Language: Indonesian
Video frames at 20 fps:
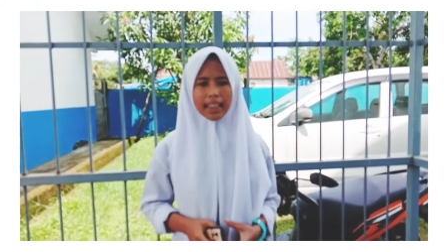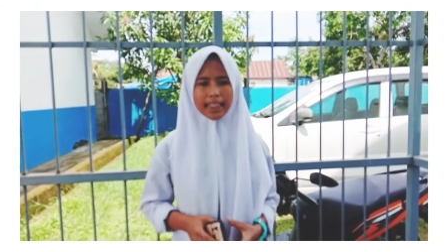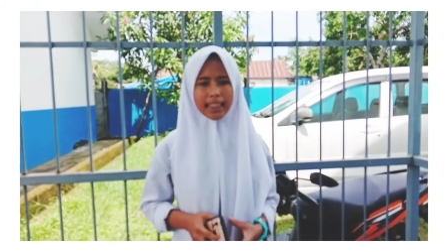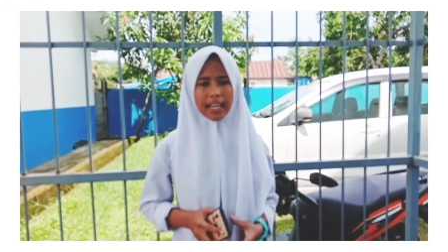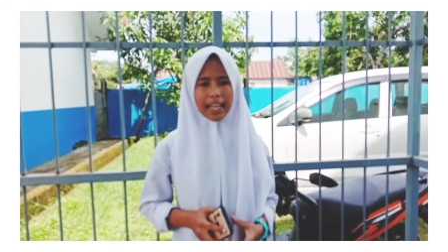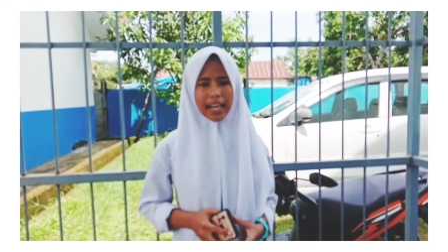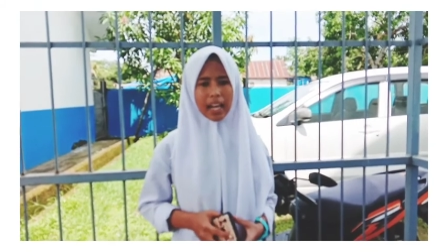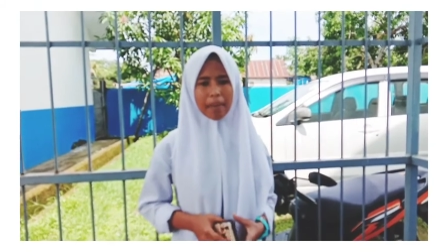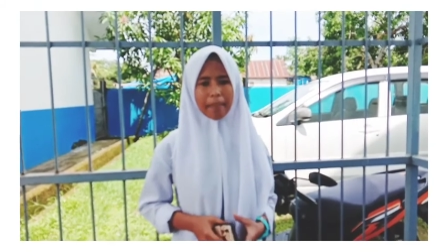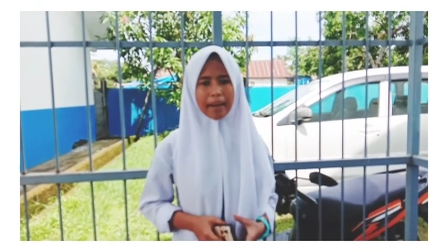
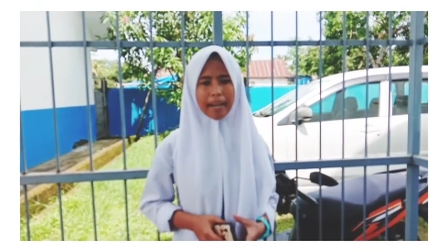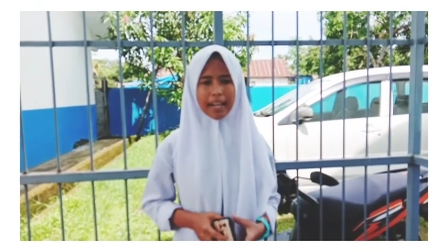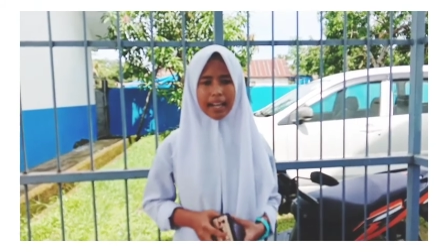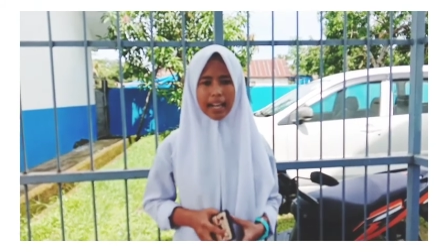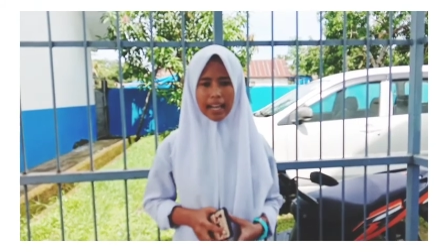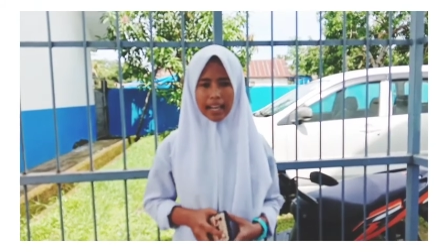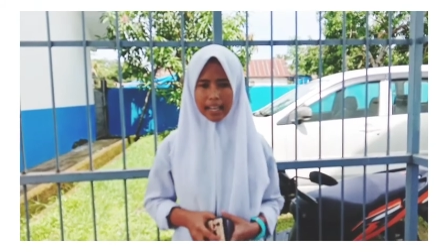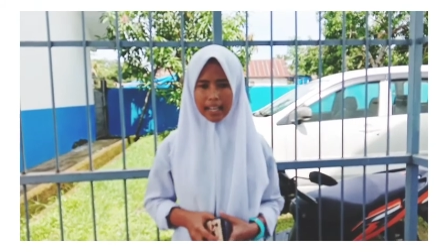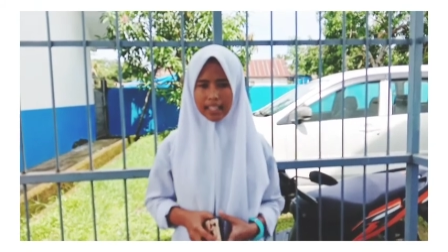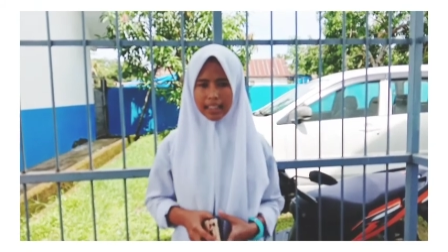tanaman
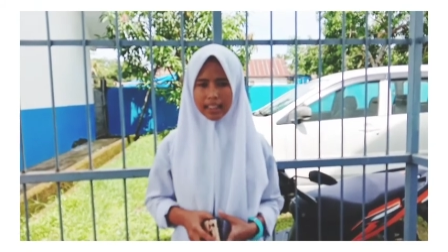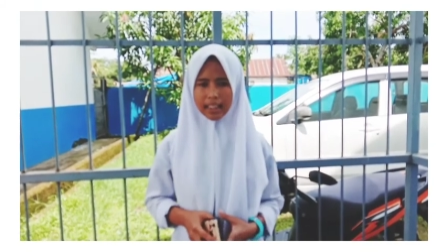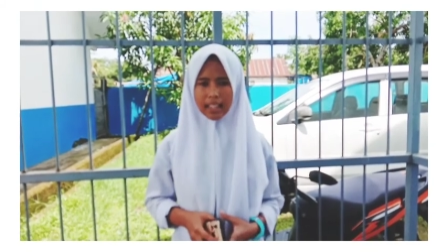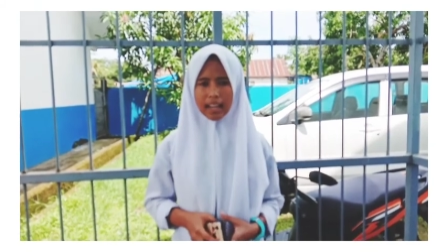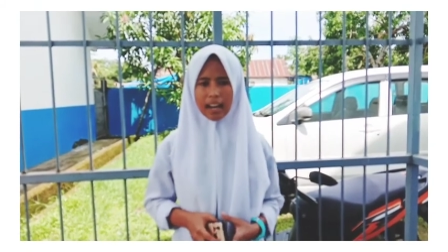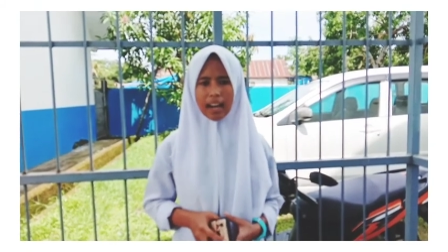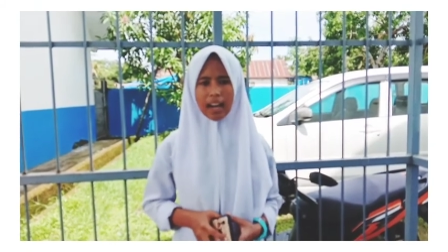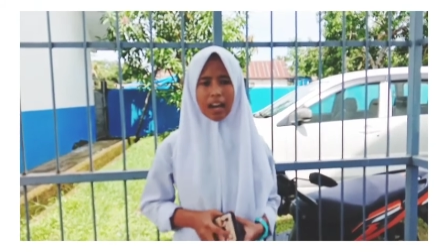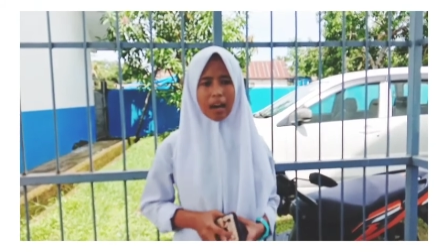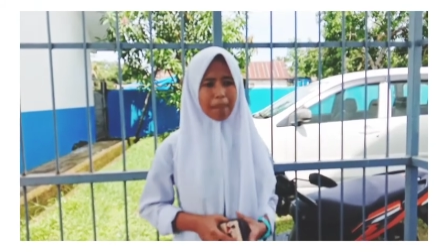karet,
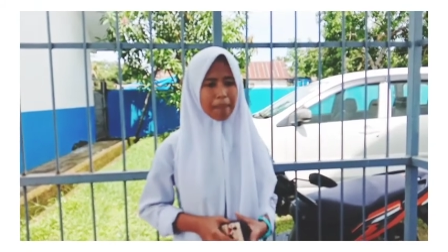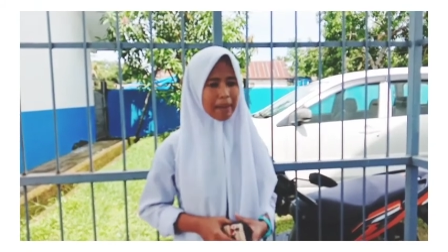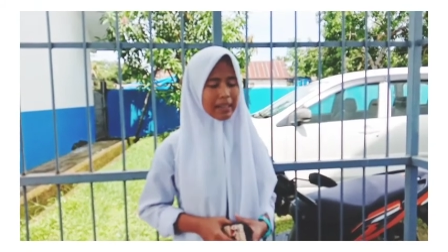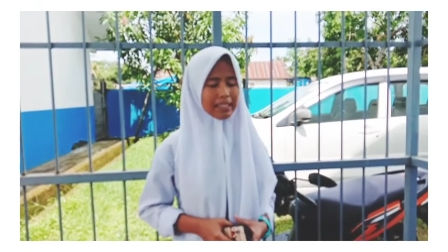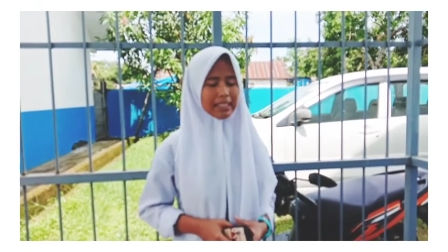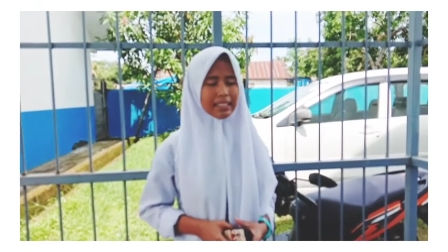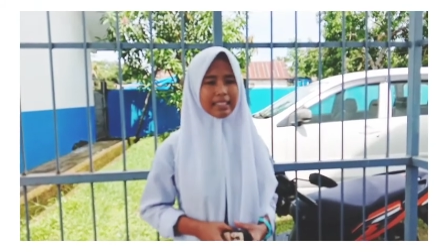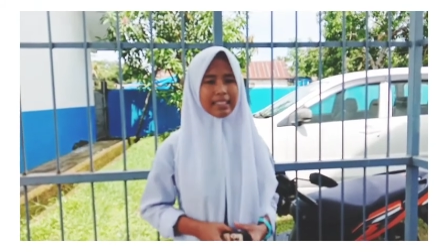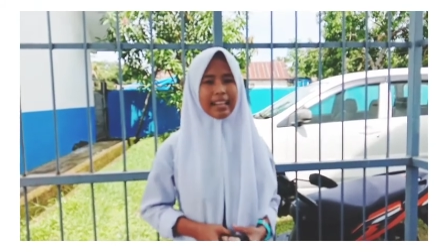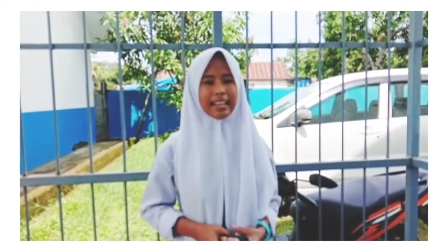kapas,
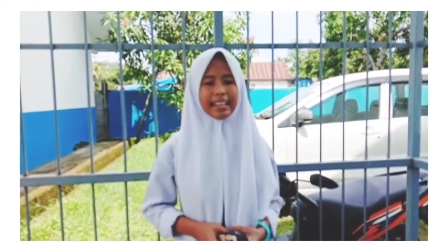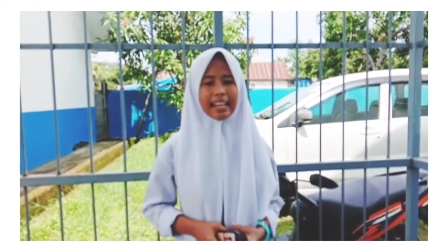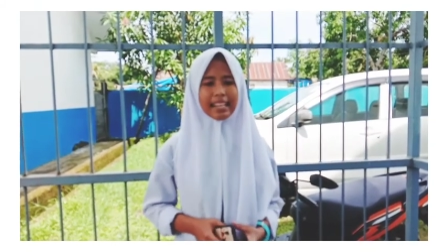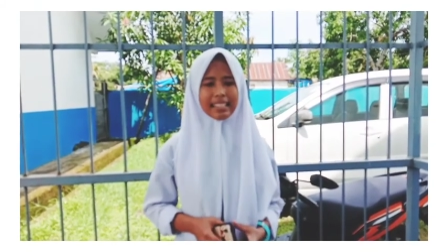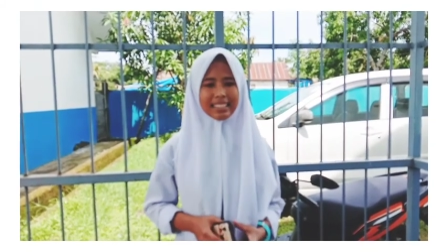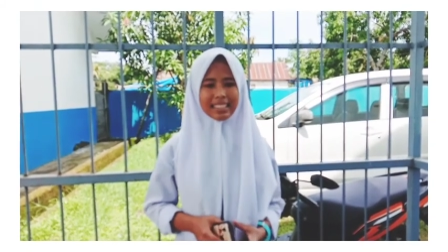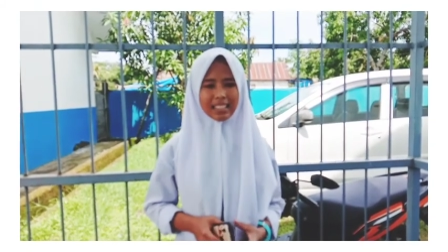dan